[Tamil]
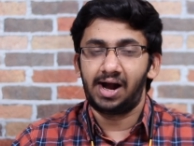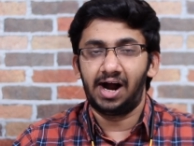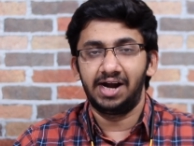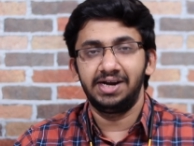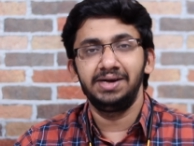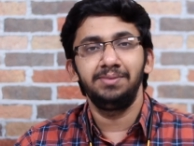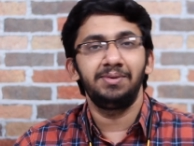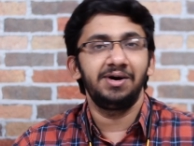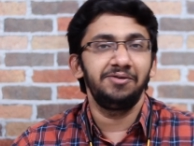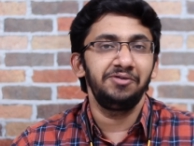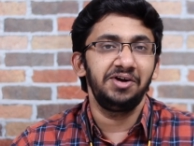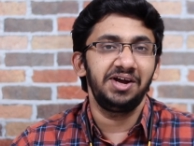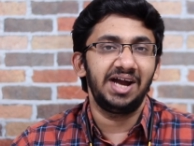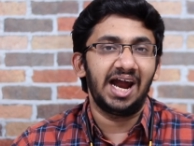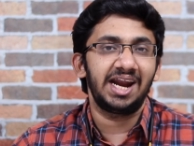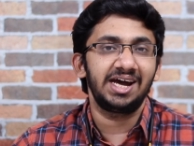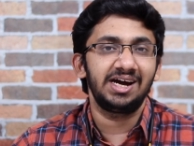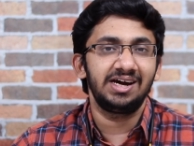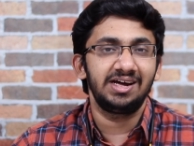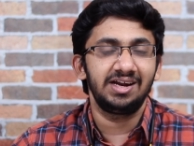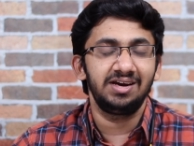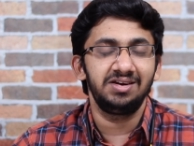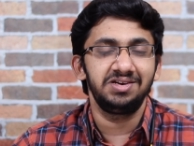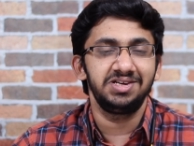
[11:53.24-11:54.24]
கண்டிப்பாகவே
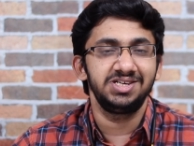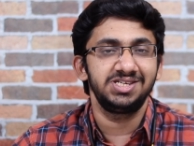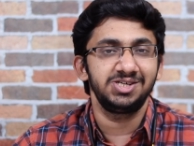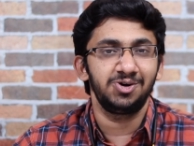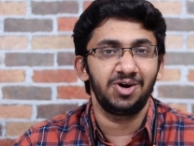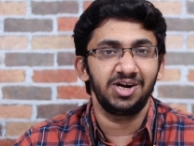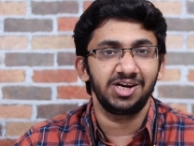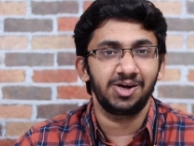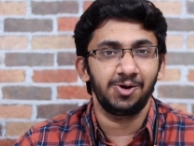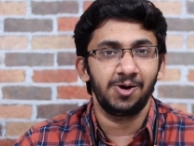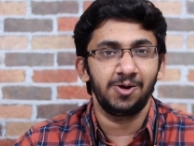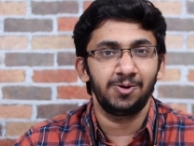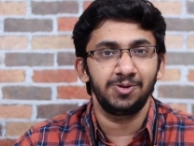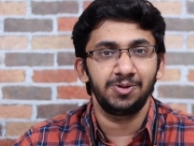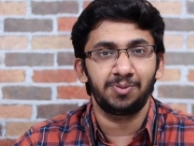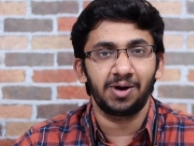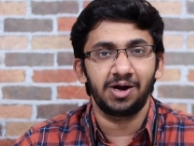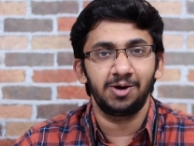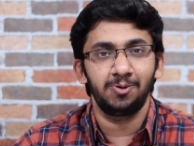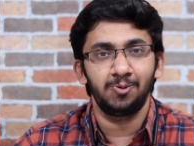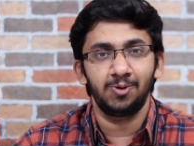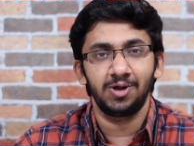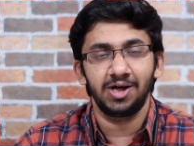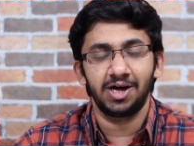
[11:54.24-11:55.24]
எனக்கு நிஜ வாழ்க்கையில் வந்து
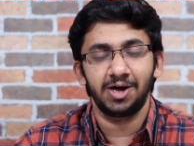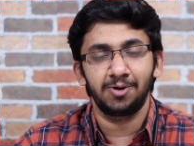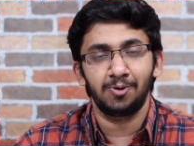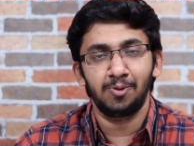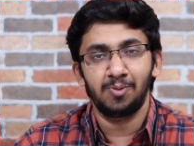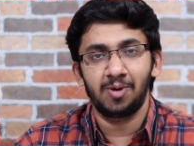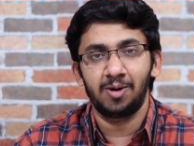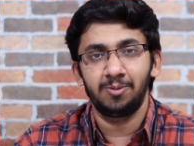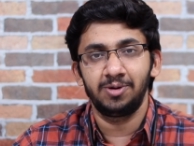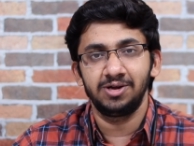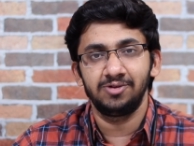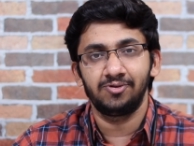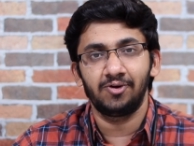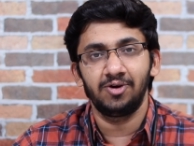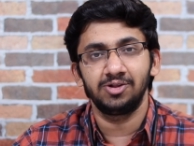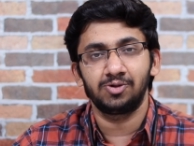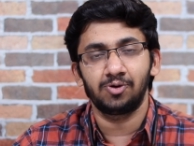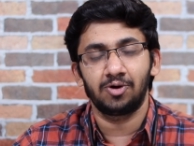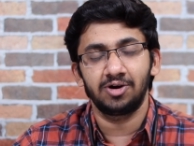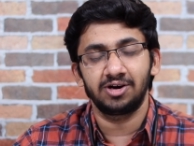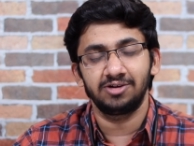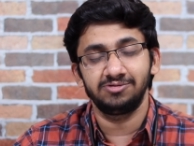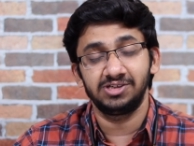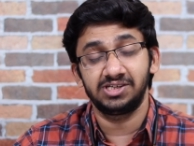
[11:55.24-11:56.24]
பயனுள்ளதாக இருக்கும் அப்படின்னு சொல்லி
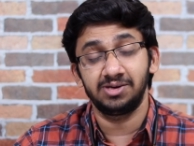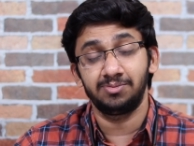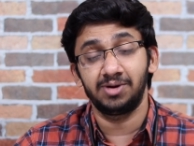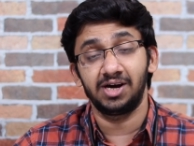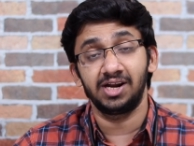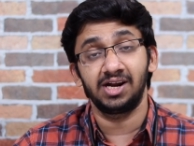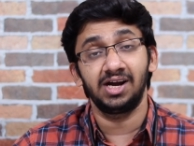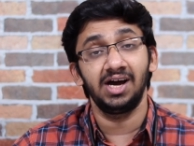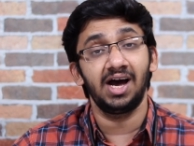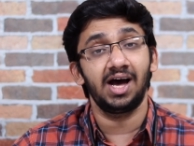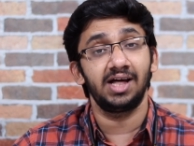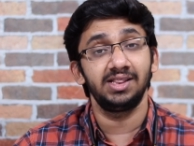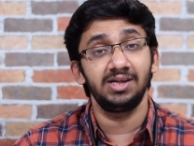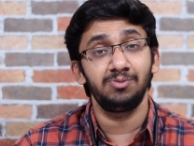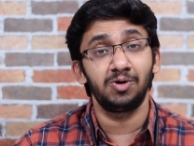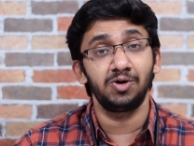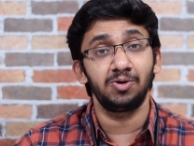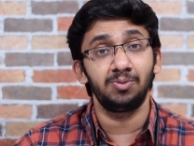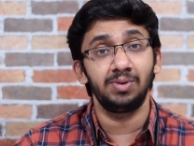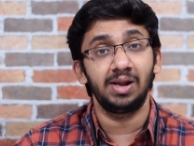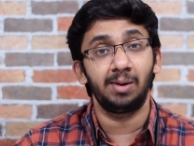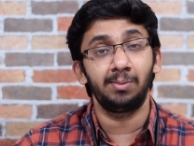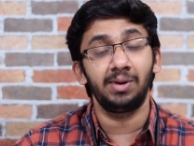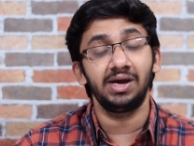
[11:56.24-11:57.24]
தோன்ற விஷயமா இருக்குது அது
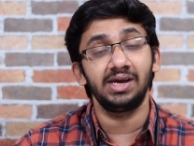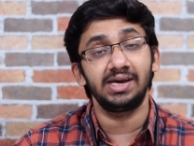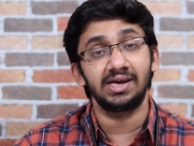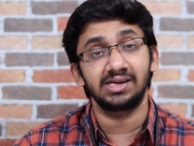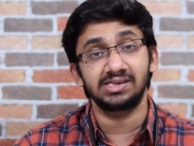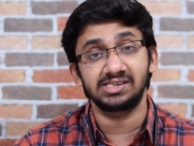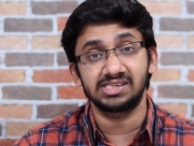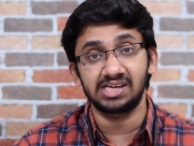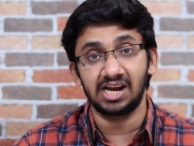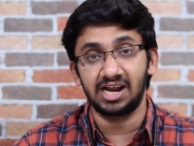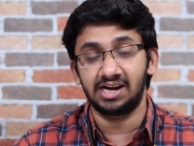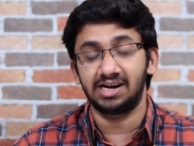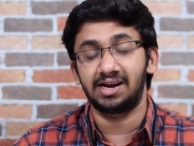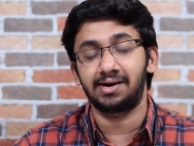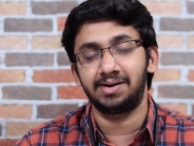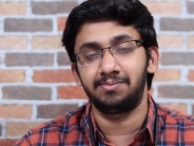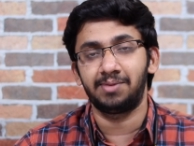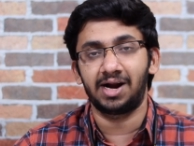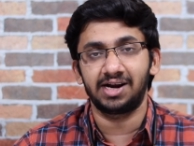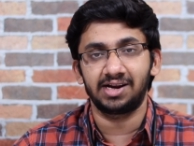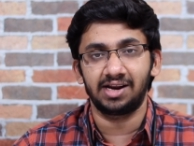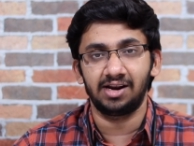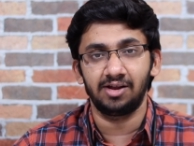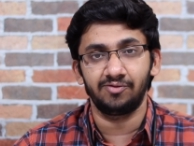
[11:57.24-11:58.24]
மட்டும் இல்லாமல் எக்ஸலண்ட்டான
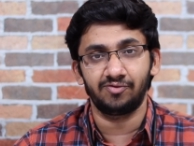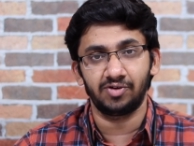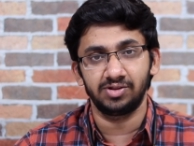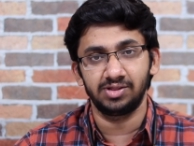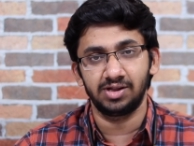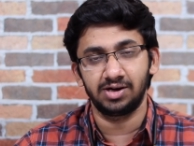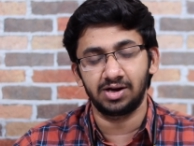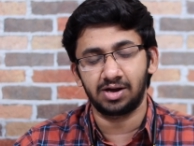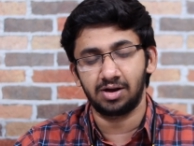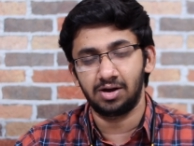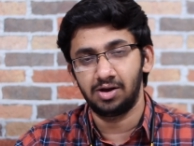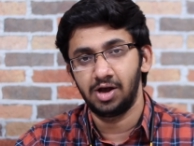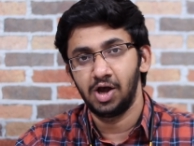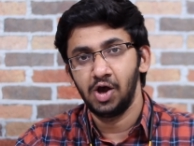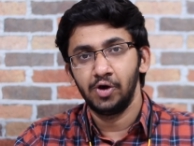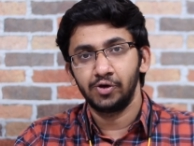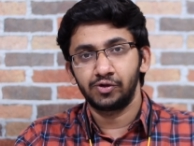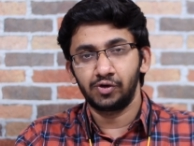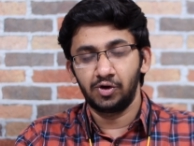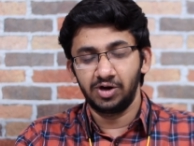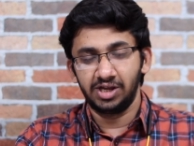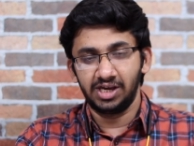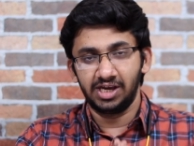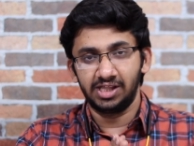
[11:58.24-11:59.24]
பேட்டரி லைஃப் வந்துருக்கு
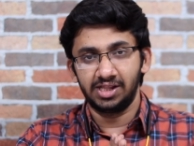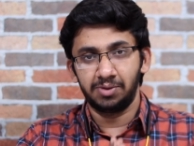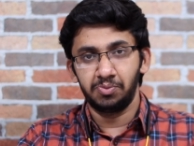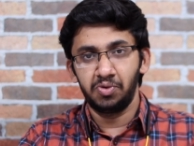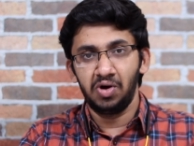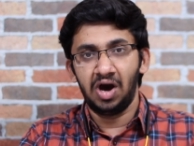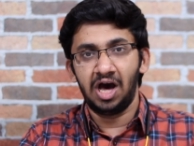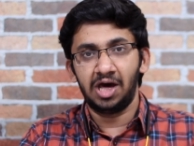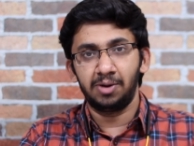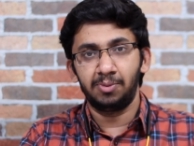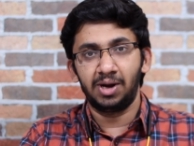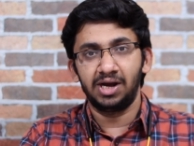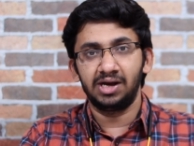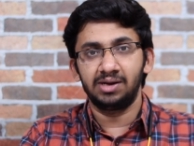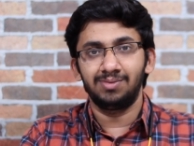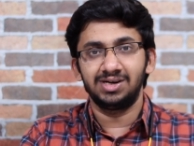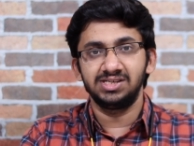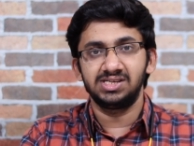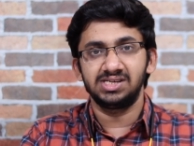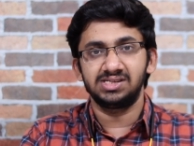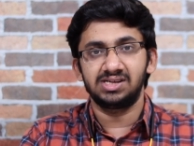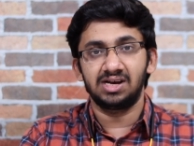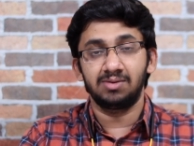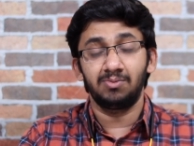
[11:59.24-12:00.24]
ஸோ நீங்கள் இந்த மூவாயிரம் ரூபாய்
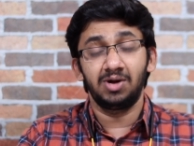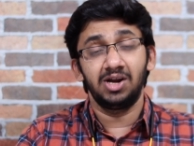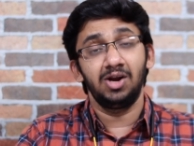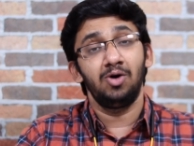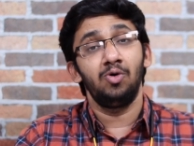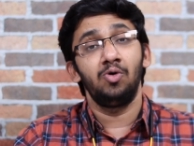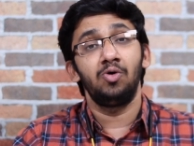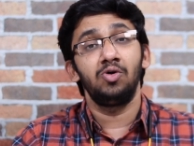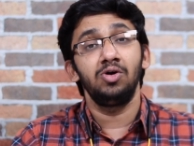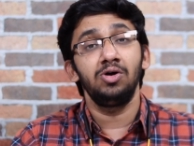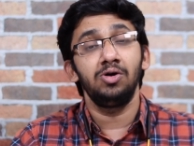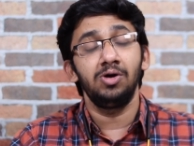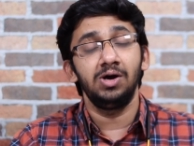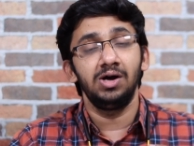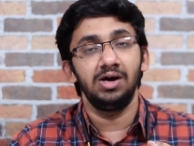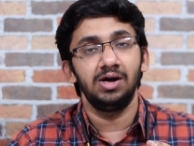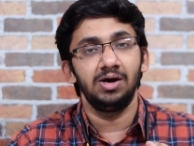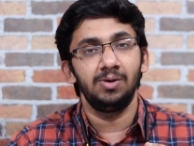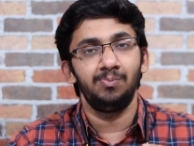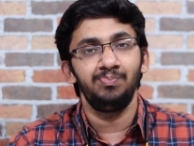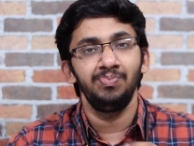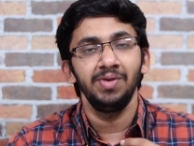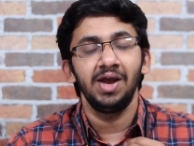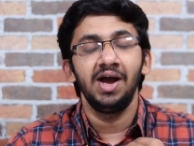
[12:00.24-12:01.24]
பட்ஜெட் மேலே ஒரு
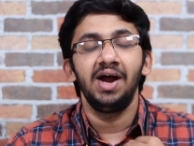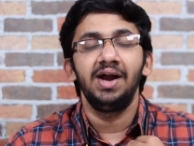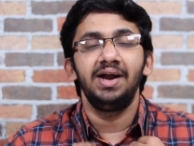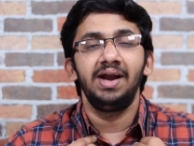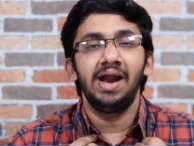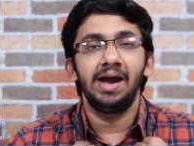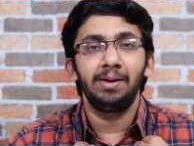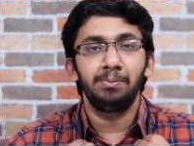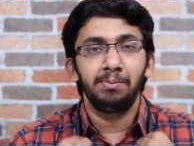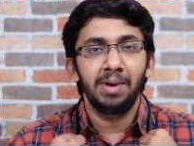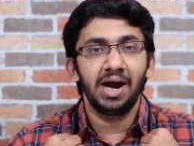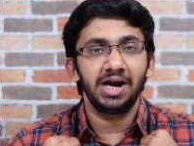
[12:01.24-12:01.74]
நெக்